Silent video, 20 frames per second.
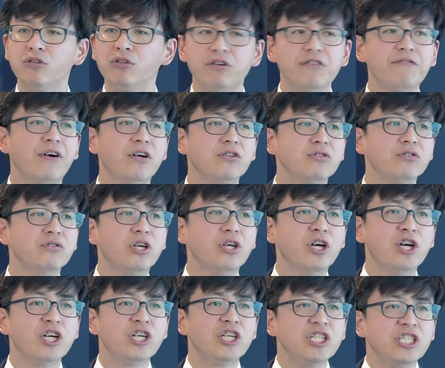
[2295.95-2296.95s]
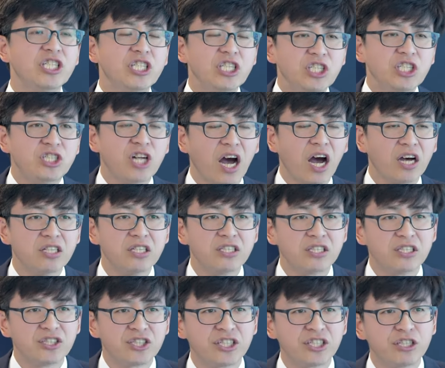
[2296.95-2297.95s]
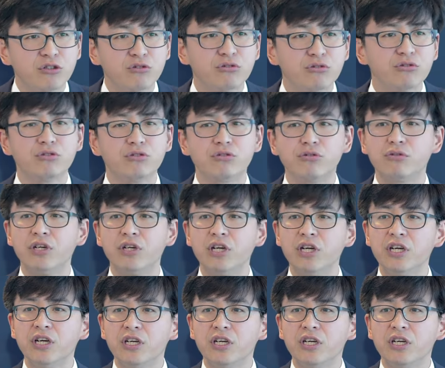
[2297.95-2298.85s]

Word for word: 对方就异常的一些情绪，就是